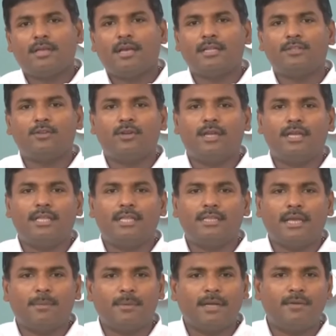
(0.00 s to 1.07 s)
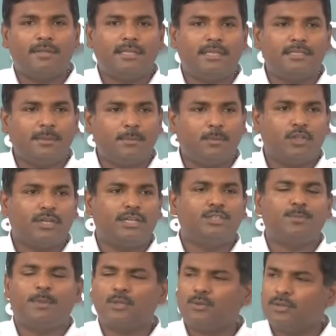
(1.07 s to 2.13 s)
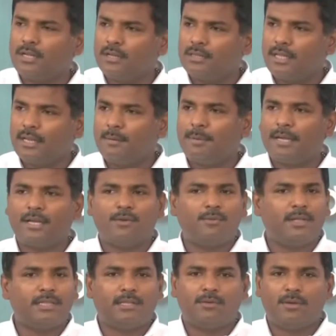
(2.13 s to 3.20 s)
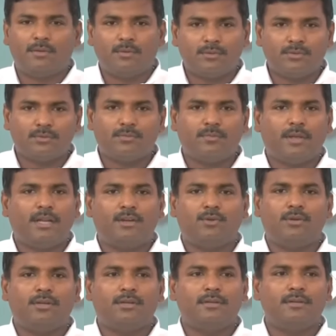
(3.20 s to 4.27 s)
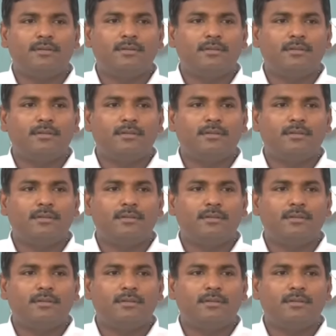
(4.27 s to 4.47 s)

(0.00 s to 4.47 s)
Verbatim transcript: గతంలో ఏదైతే అమరావతి అని చెప్పి మొదటి నుంచి పట్టుకున్నారో దాని ప్రకారం వెళ్తూ ఉన్నారు వెళ్ళండి గుడ్